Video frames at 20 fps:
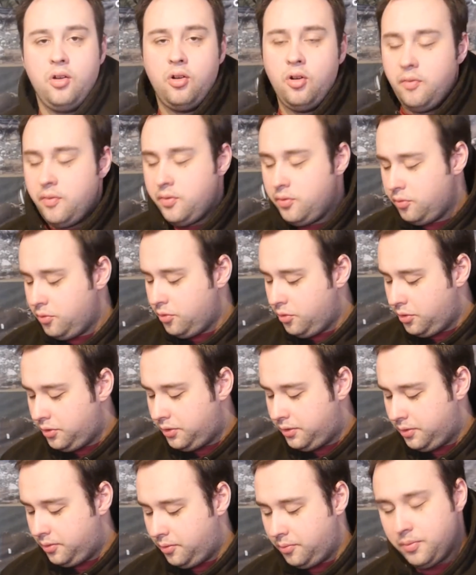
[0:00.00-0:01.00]
Kommen wir nun noch
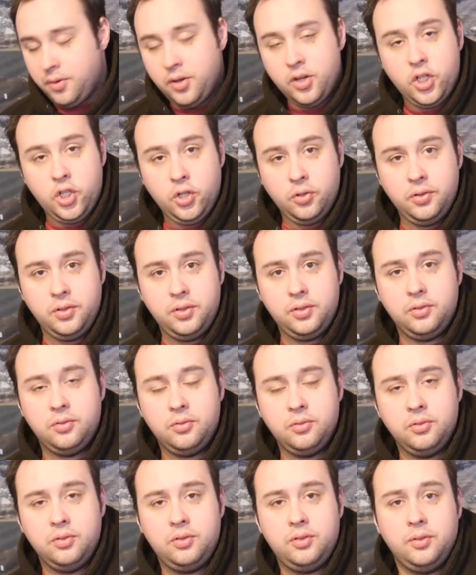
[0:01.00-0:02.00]
zum Schuss
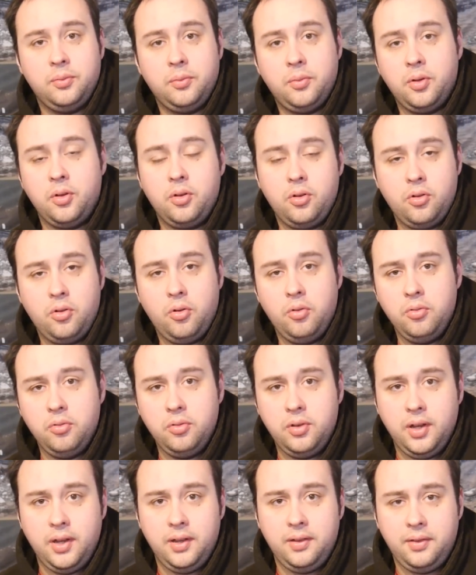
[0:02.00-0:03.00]
und zum
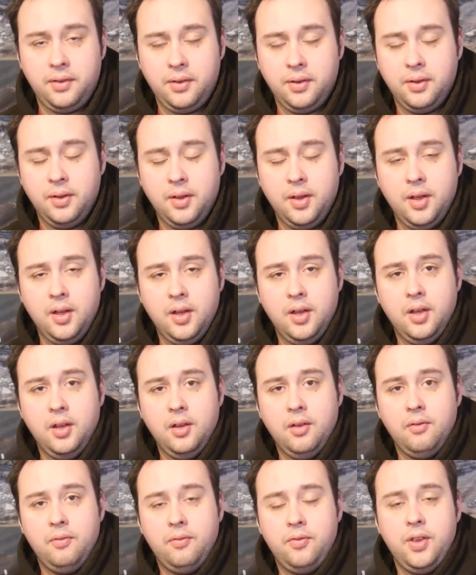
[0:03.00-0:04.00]
Chronotest.
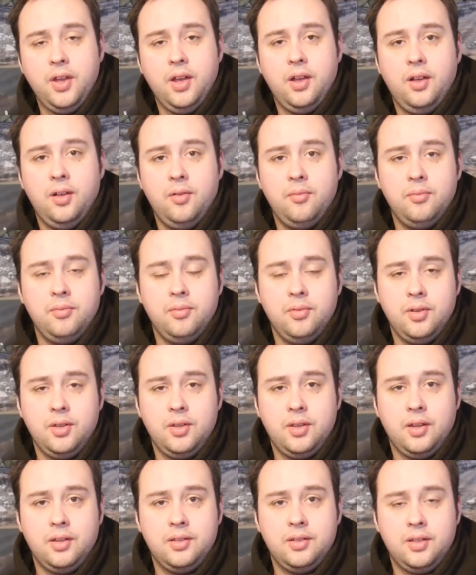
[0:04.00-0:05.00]
Wir haben
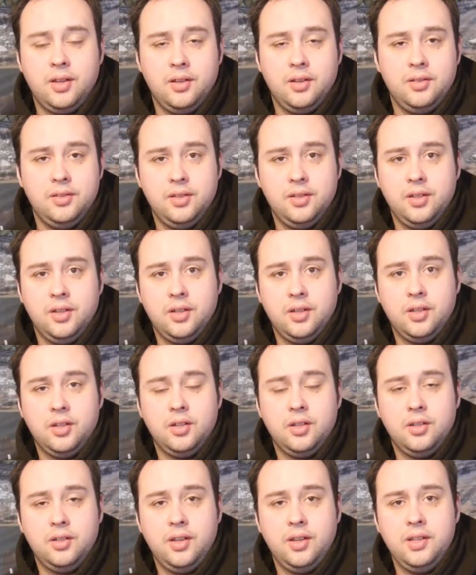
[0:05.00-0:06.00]
das Ganze
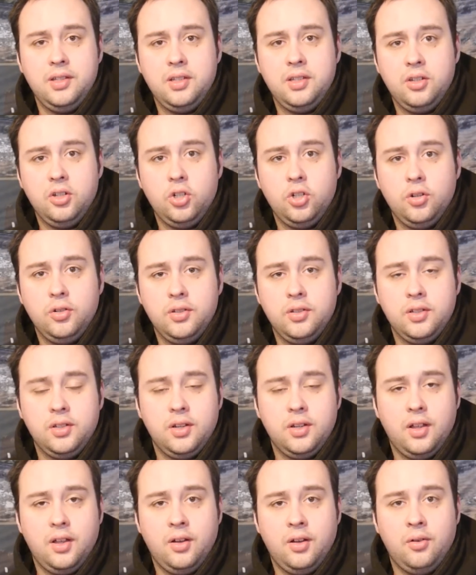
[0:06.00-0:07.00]
Test
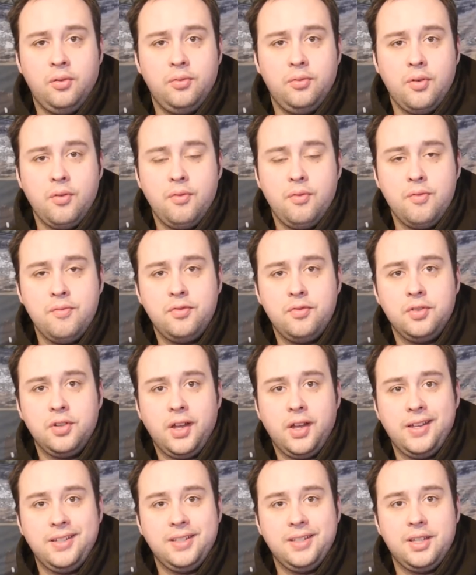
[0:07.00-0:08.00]
geschossen auf
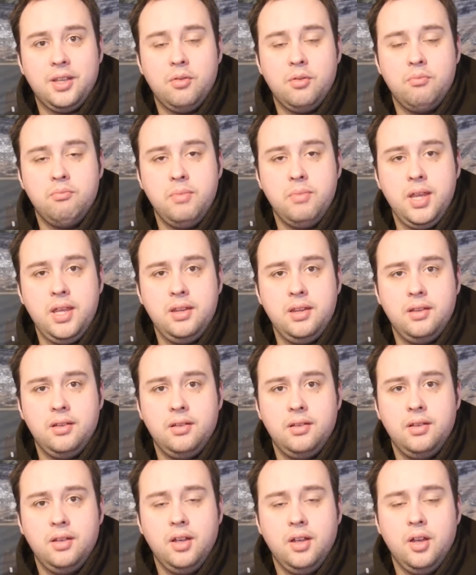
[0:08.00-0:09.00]
35
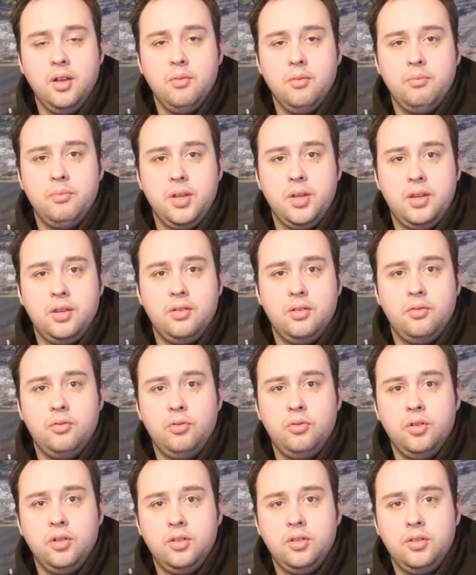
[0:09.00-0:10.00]
Meter mit
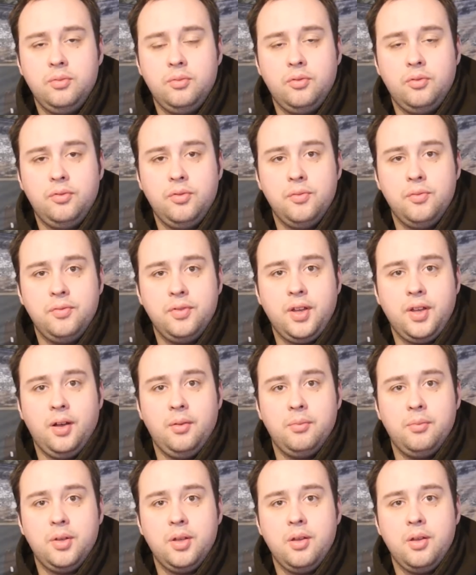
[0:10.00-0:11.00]
0,25
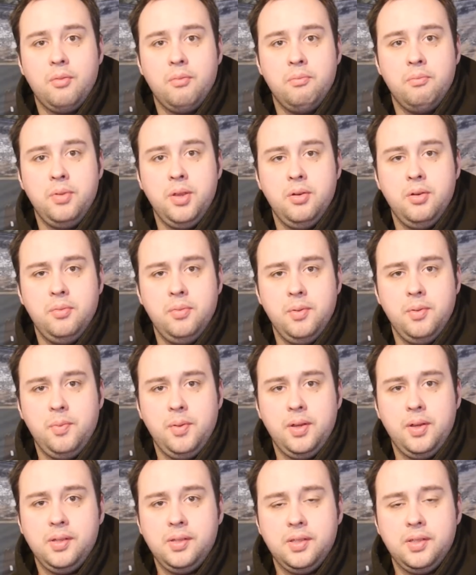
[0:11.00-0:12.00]
Gramm
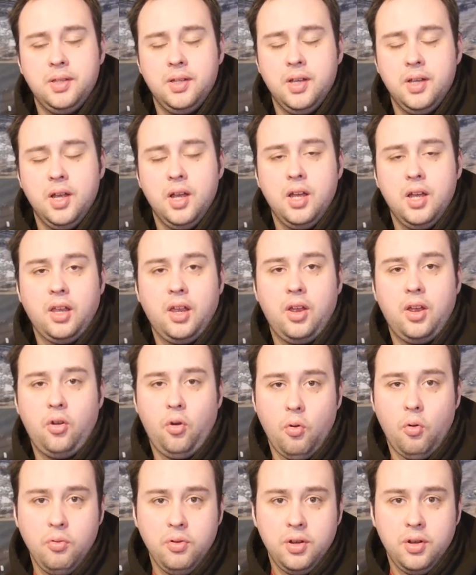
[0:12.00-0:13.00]
Bio-BBs.
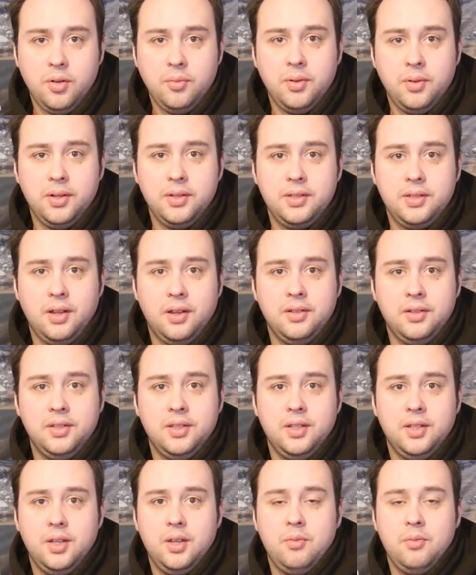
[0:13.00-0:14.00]
Gekront haben wir das
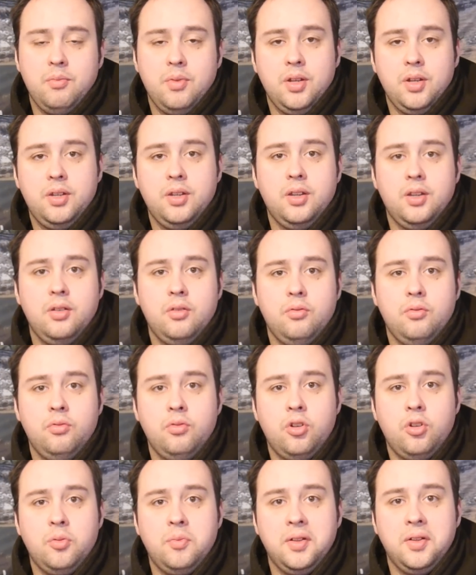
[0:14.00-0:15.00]
Ganze mit
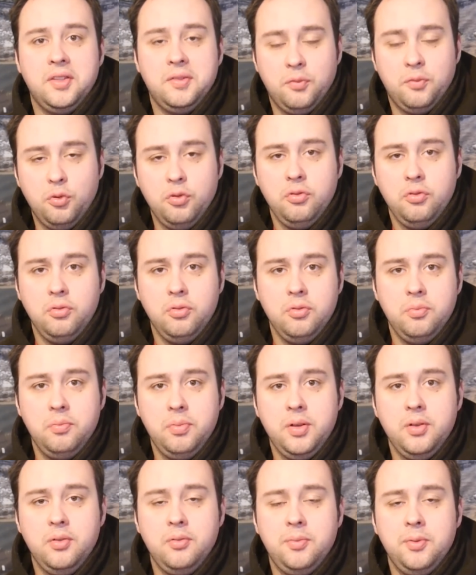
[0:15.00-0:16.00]
0,20
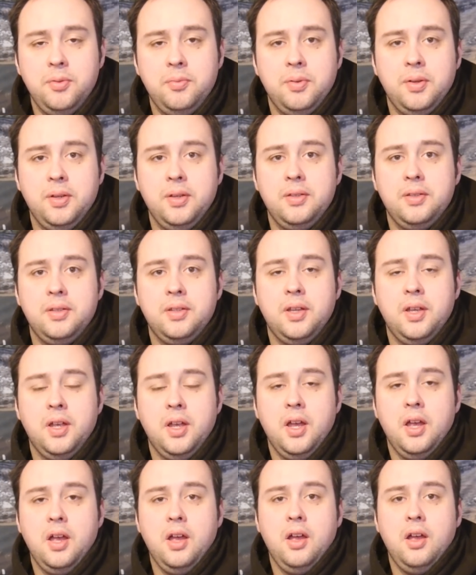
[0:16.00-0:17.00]
Bio-BBs.
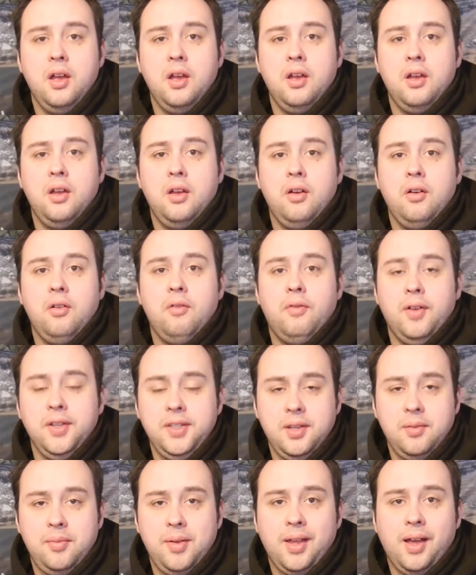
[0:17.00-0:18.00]

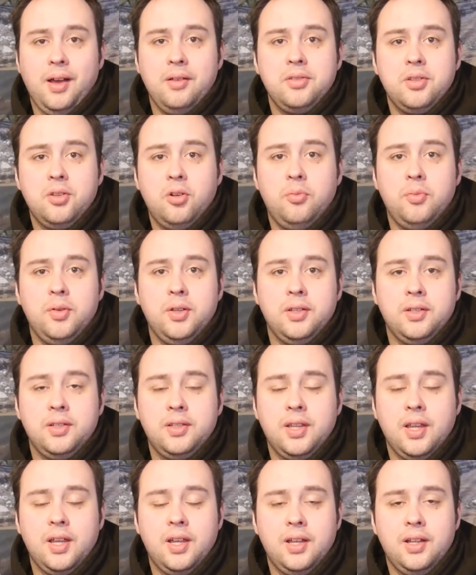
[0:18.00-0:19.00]
Was dabei rauskommen
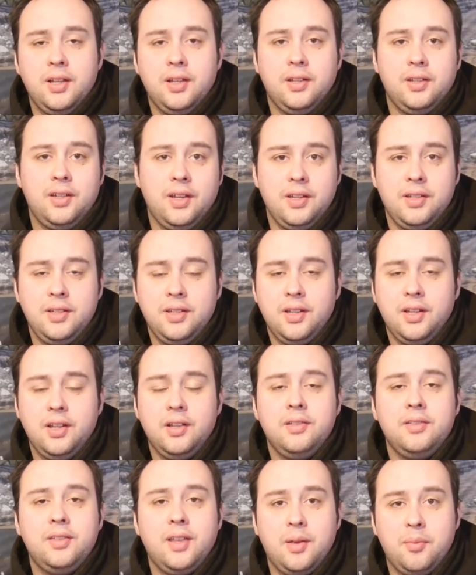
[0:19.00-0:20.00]
ist, das
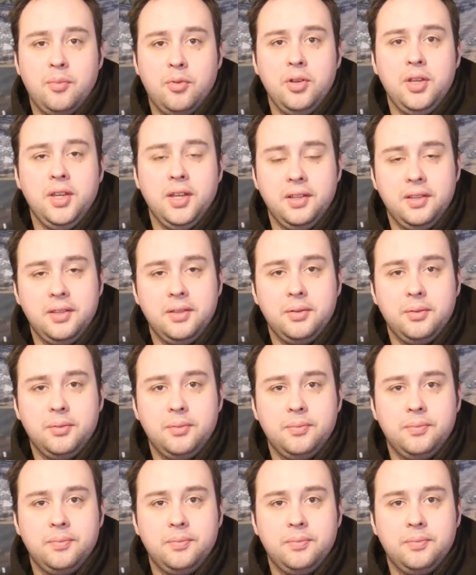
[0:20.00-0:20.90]
zeigen wir euch jetzt.